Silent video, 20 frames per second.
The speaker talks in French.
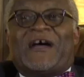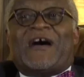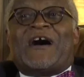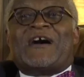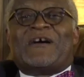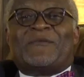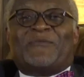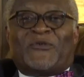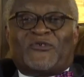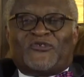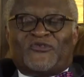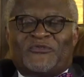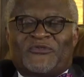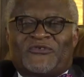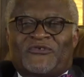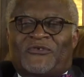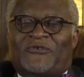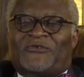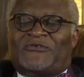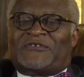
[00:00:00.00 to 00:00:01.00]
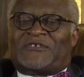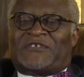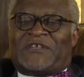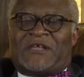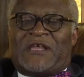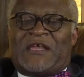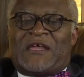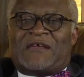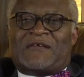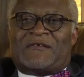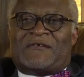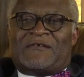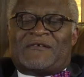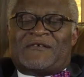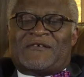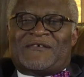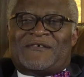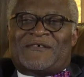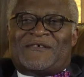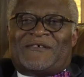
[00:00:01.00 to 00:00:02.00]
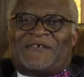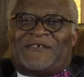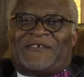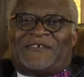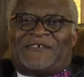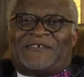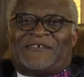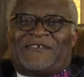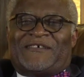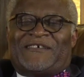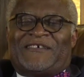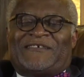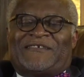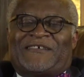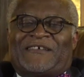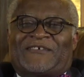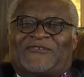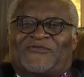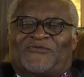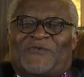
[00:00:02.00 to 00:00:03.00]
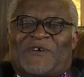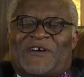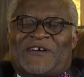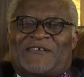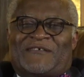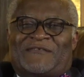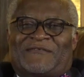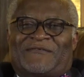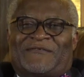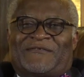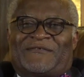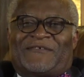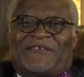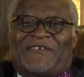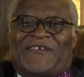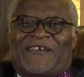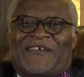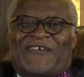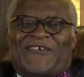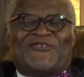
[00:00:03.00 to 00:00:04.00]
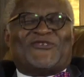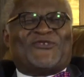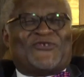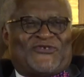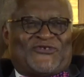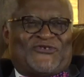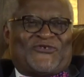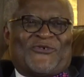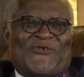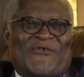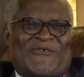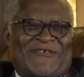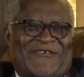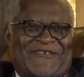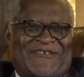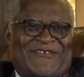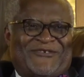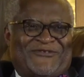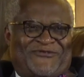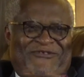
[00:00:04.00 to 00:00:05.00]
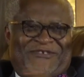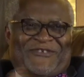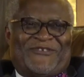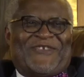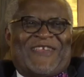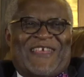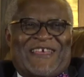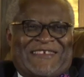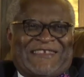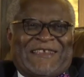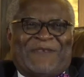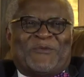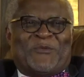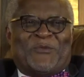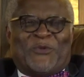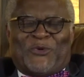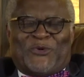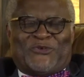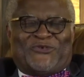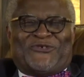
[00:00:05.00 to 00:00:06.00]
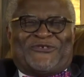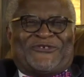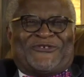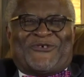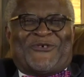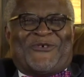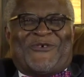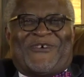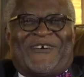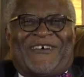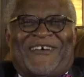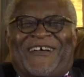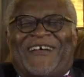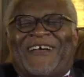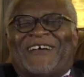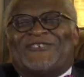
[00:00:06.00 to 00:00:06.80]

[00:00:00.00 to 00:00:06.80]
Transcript: Ah, bonjour, monsieur le conseiller. Il s'assoit. Je sors. Je le laisse dans mon bureau, je sors.